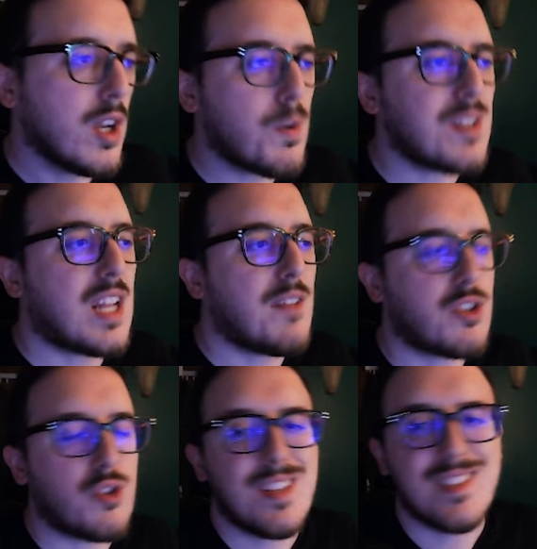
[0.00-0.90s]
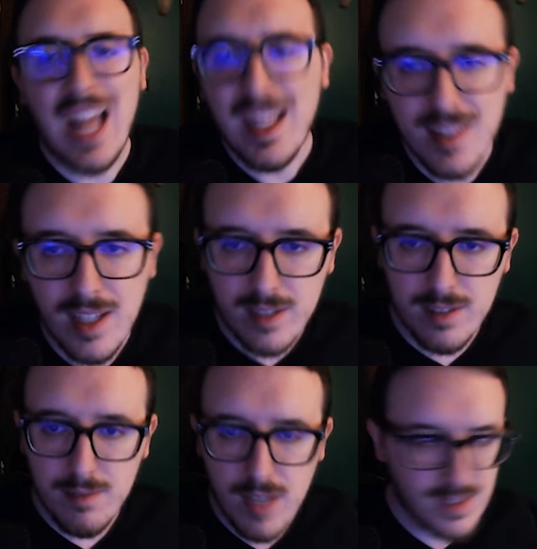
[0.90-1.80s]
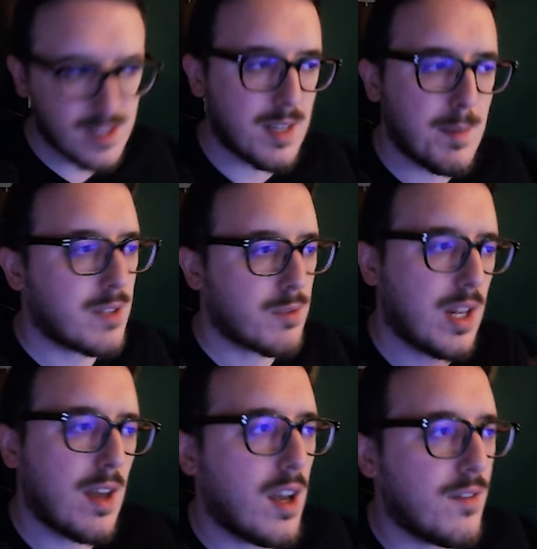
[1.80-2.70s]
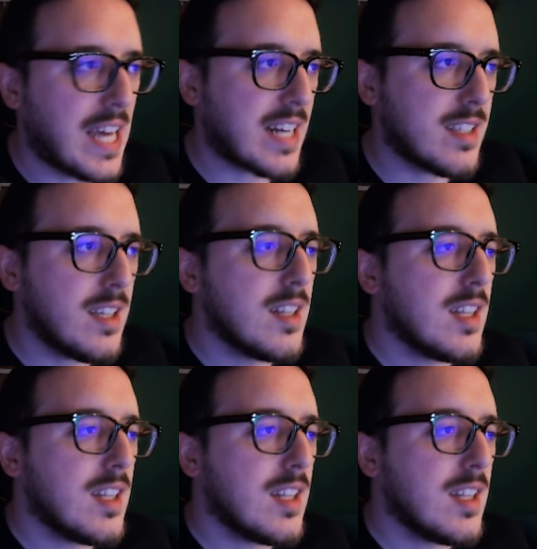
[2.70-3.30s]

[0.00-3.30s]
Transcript: Questa è la versione standard, essenzialmente quella verde.